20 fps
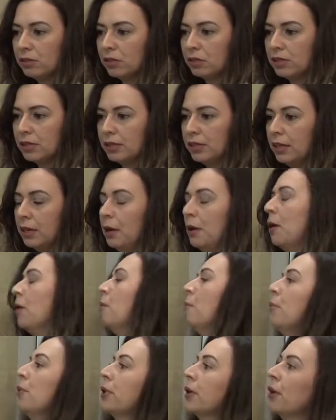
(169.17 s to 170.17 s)
sozinha,
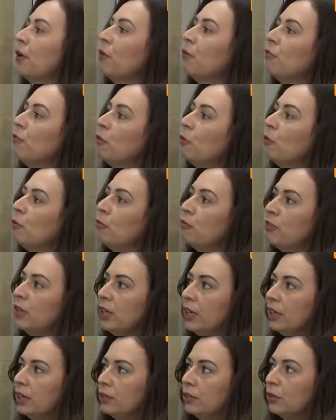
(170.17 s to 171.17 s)
porque o, o,
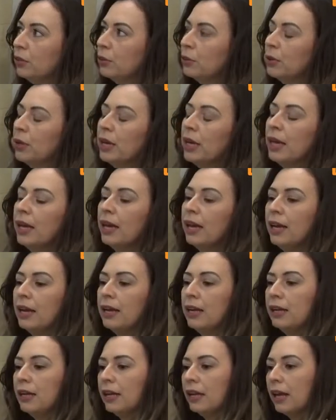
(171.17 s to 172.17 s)
vidro
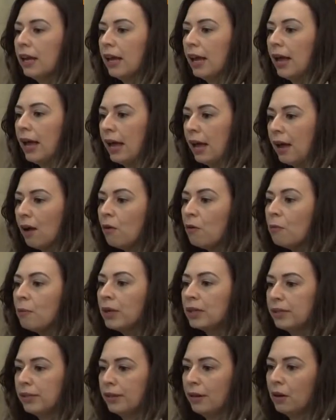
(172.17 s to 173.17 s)
ele é um
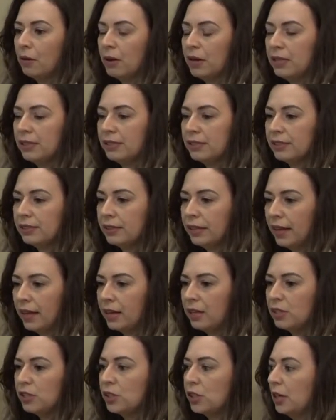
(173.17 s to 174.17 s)
material
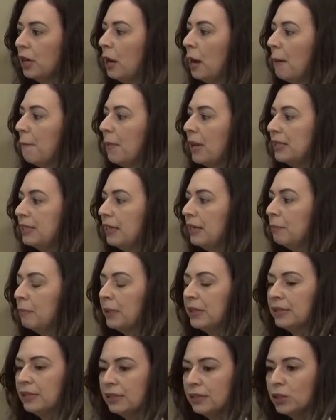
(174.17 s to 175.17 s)
resistente, mas ele
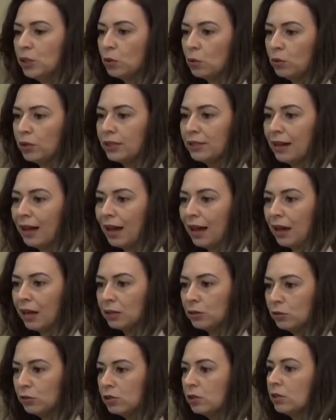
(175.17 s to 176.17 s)
precisa de
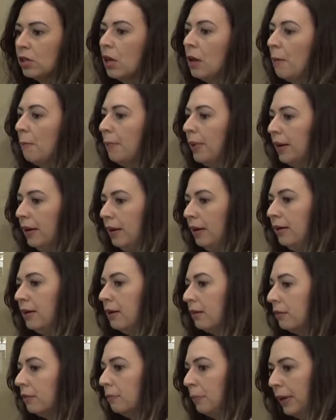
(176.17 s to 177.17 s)
cuidados
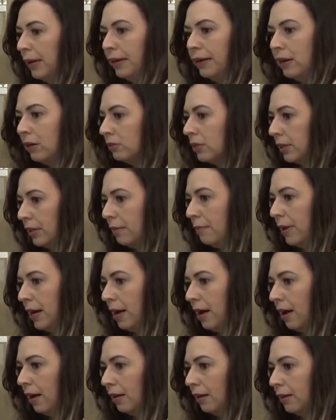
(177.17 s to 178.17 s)
para não se
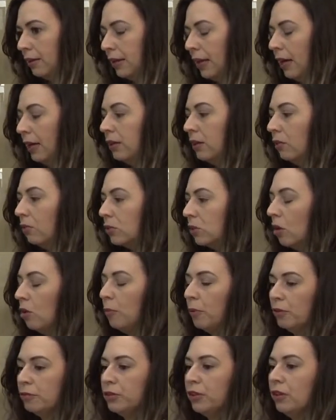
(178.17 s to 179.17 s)
quebrar, tá? Então, só o
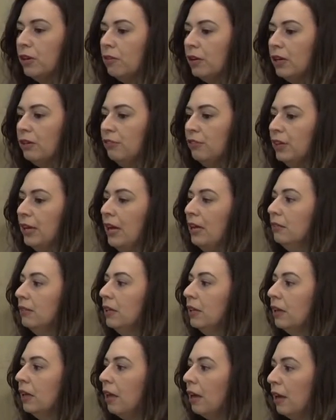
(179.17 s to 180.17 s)
profissional qualificado
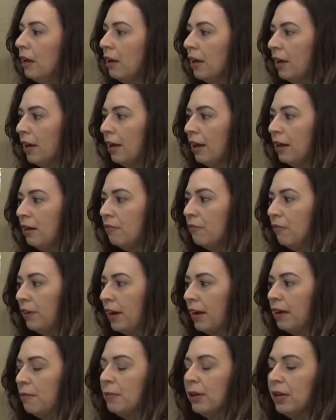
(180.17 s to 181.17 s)
ele ele vai